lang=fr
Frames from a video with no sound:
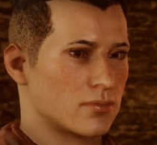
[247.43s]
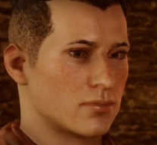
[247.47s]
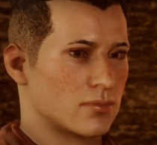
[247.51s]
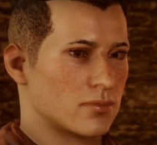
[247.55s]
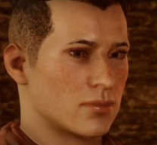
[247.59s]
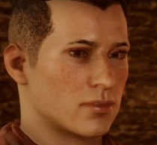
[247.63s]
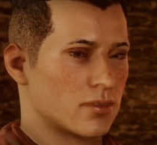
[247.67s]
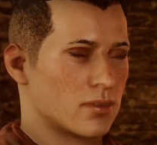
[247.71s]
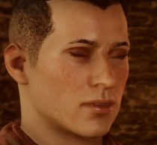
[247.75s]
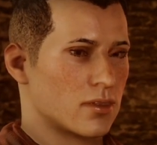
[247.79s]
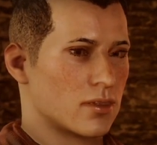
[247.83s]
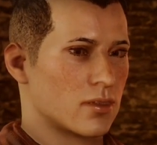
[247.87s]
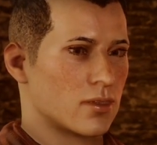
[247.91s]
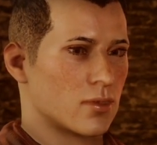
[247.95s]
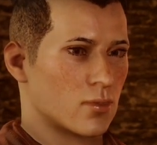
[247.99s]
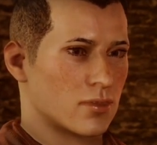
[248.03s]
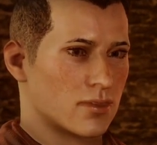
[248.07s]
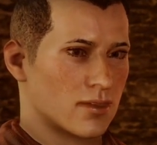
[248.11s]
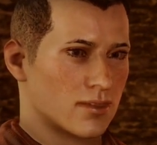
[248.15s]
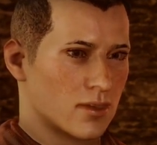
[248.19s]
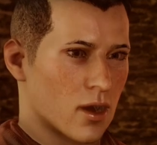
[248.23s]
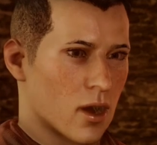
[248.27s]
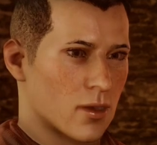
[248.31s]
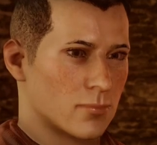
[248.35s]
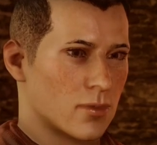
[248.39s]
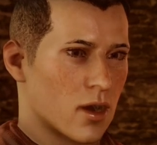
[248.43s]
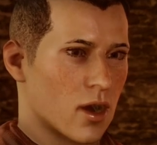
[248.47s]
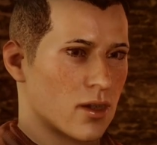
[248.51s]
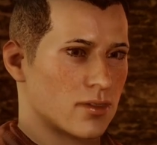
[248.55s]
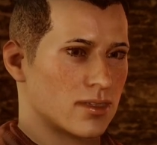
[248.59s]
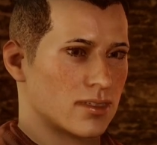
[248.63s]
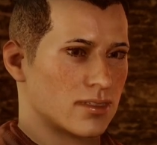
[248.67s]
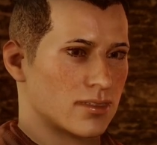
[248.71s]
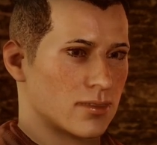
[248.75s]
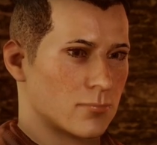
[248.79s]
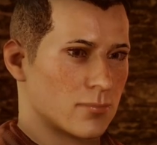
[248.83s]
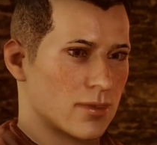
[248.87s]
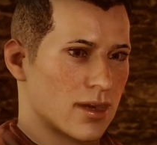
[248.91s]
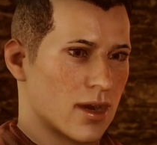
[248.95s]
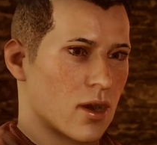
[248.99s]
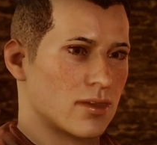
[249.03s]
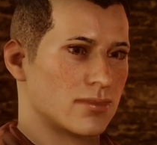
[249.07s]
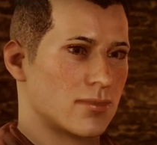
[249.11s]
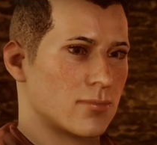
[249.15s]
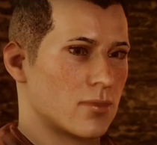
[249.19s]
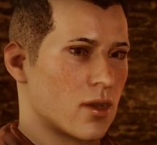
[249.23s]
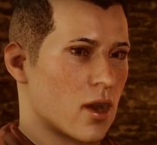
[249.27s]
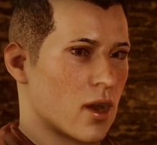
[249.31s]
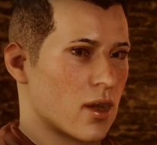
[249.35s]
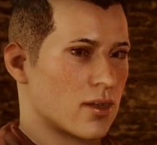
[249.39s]
Nous devons participer à ce
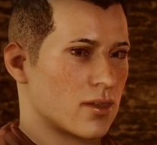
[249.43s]
bal.